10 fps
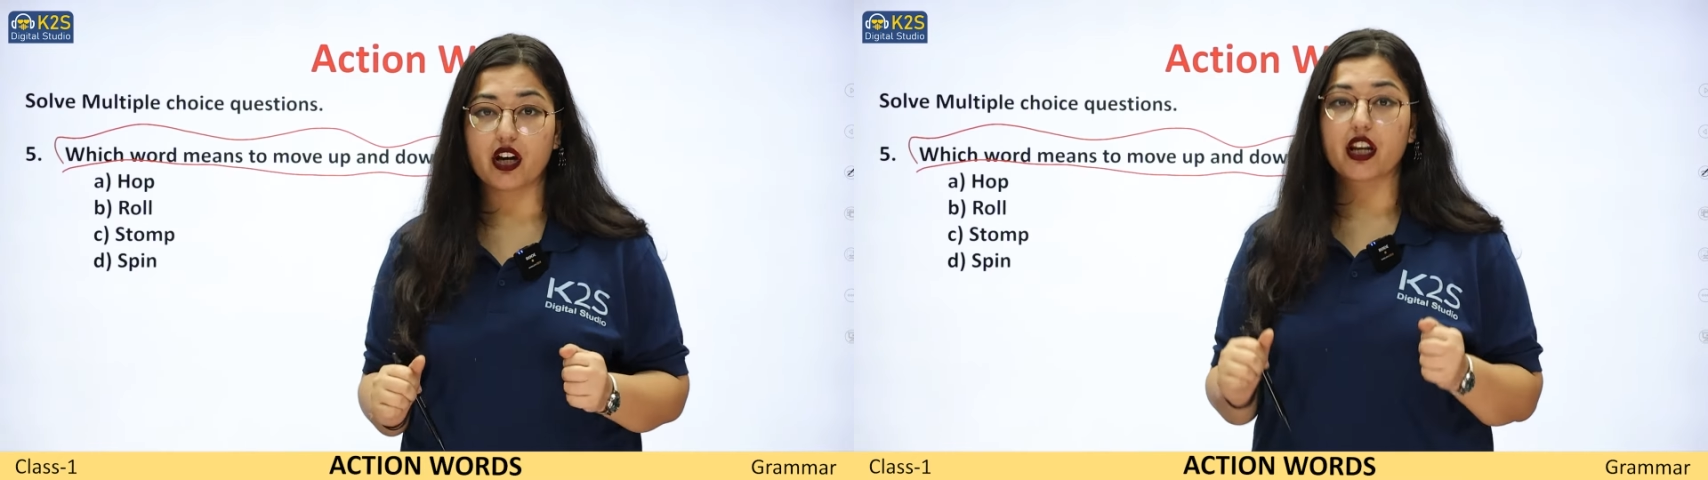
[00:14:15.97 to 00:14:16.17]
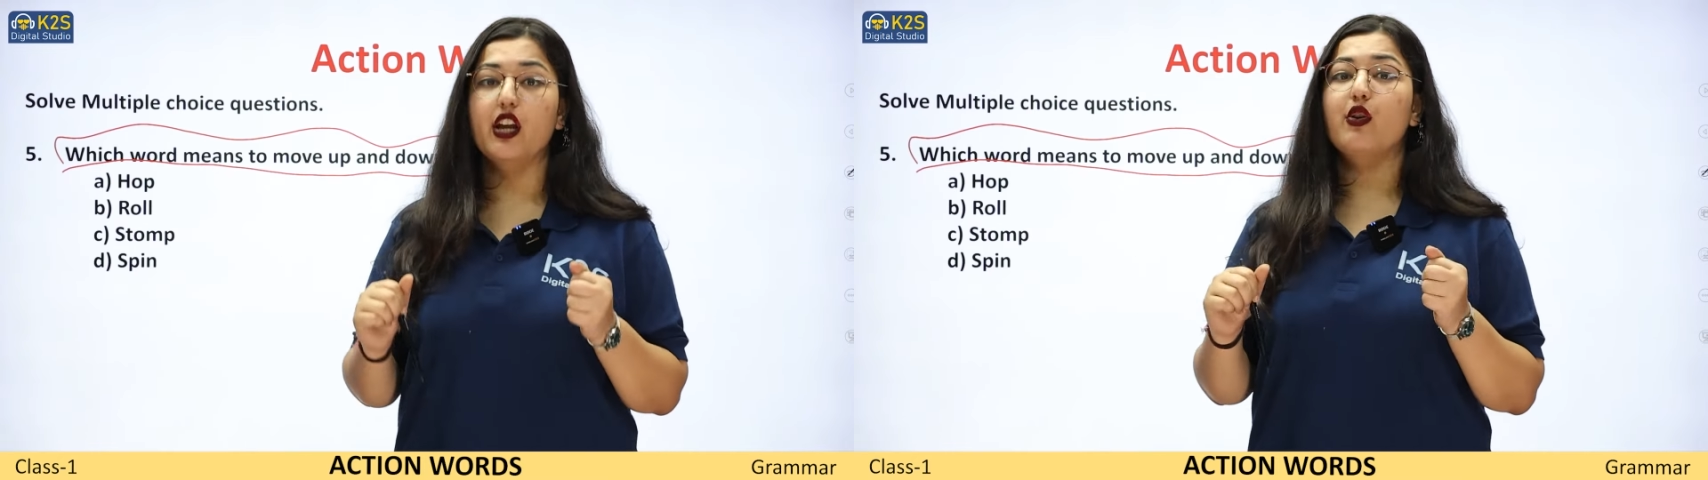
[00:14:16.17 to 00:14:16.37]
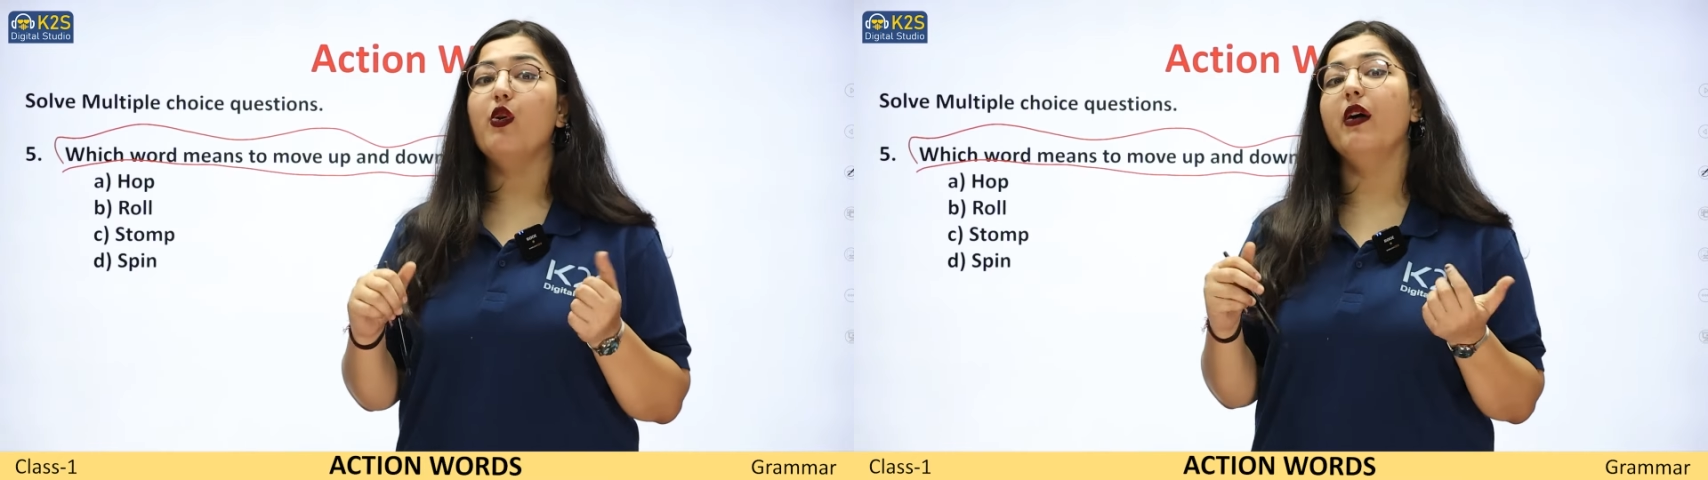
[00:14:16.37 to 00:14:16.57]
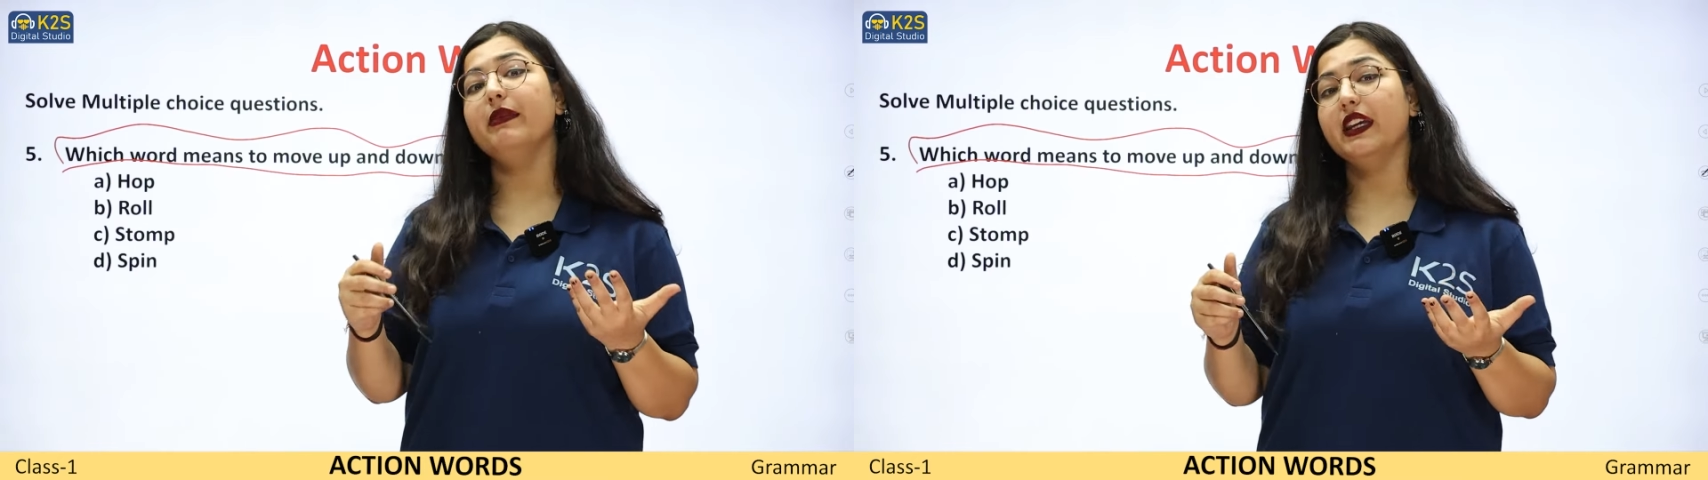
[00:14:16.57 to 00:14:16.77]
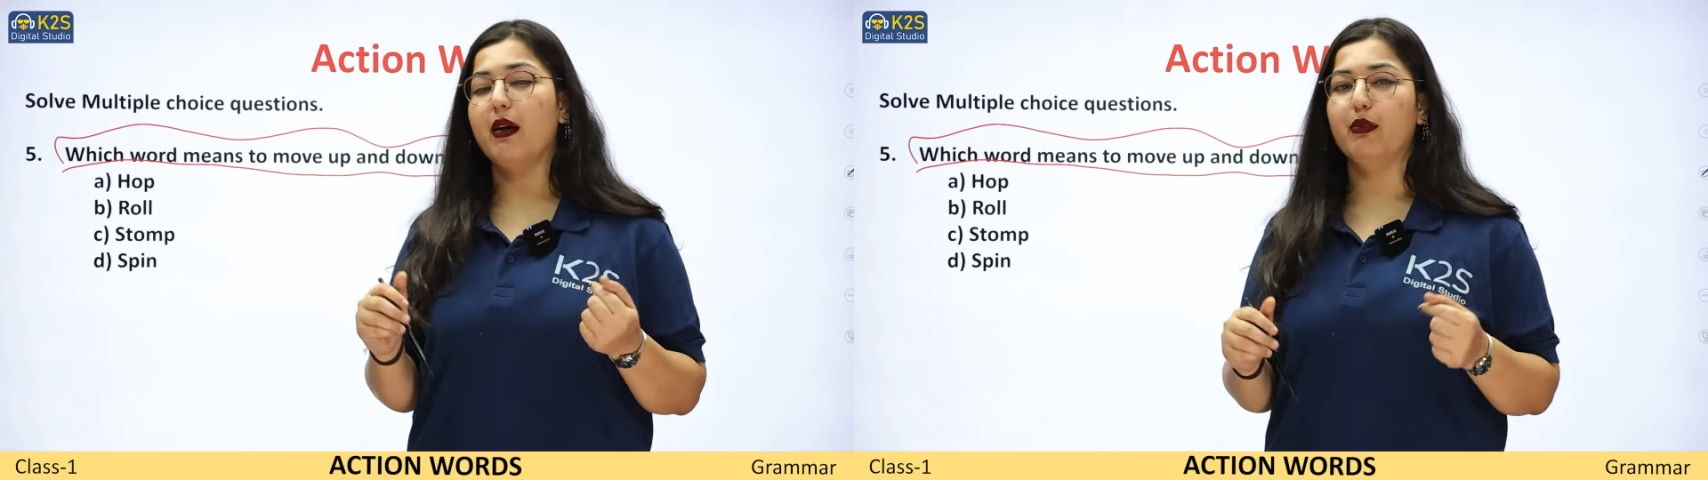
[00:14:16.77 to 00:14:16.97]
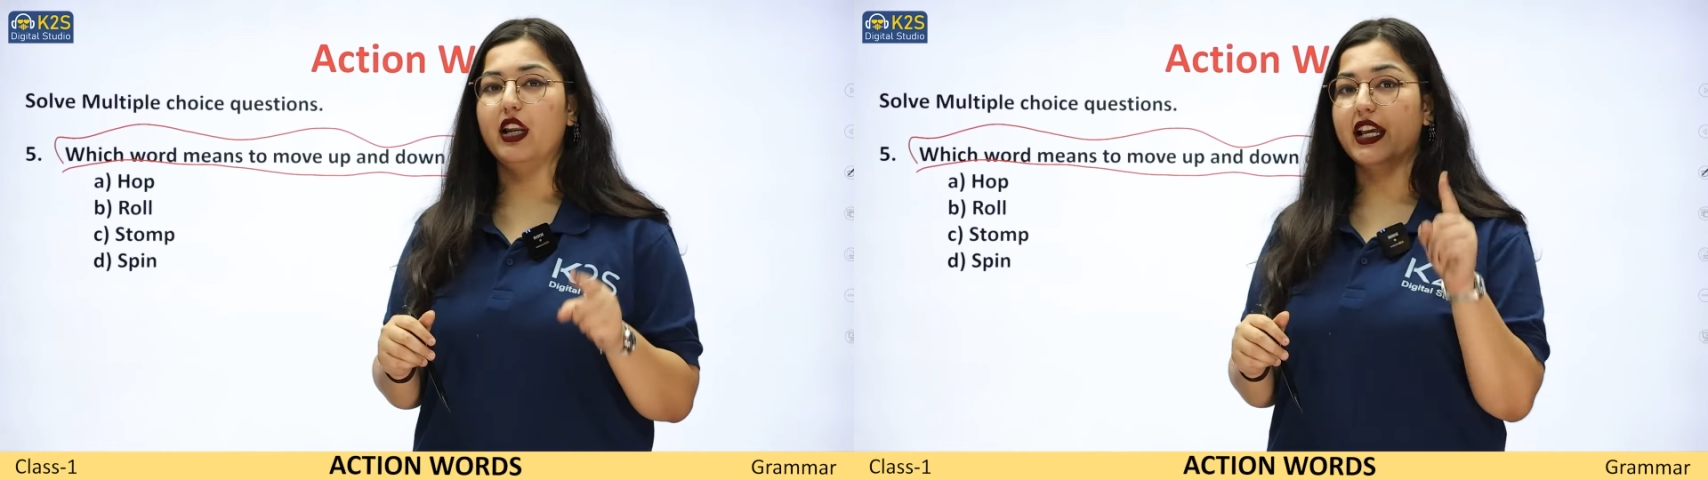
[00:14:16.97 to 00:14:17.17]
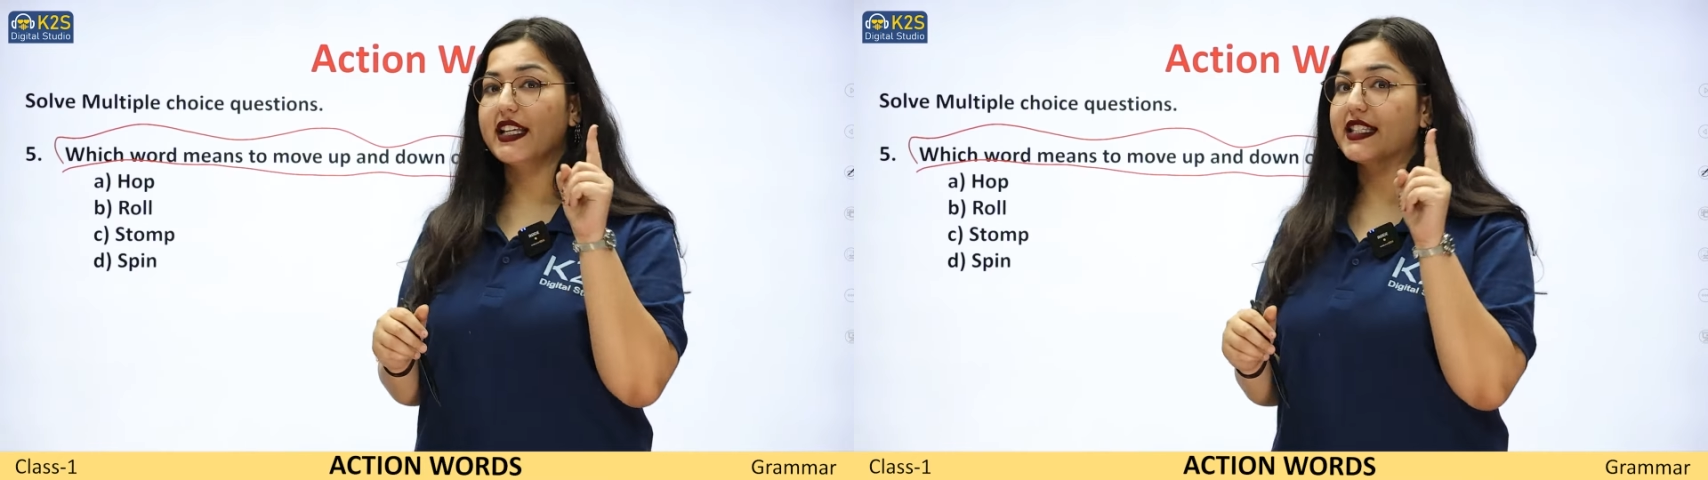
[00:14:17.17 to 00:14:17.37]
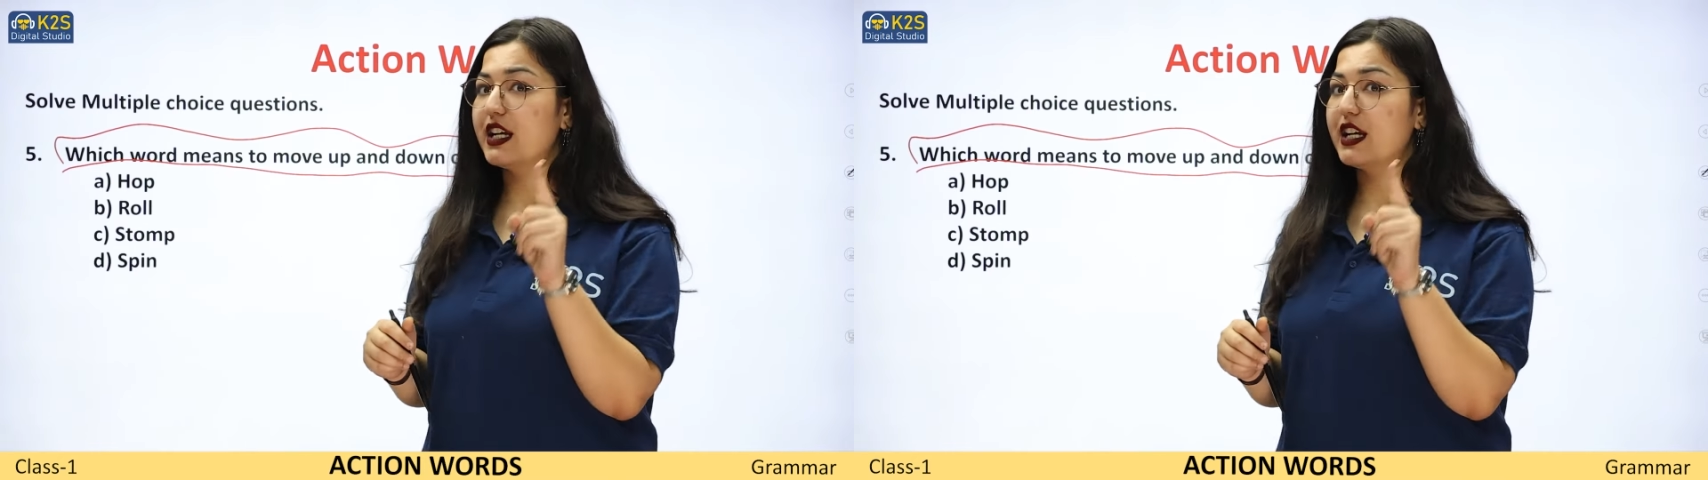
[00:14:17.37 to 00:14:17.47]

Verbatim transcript: करने को हम क्या बोलेंगे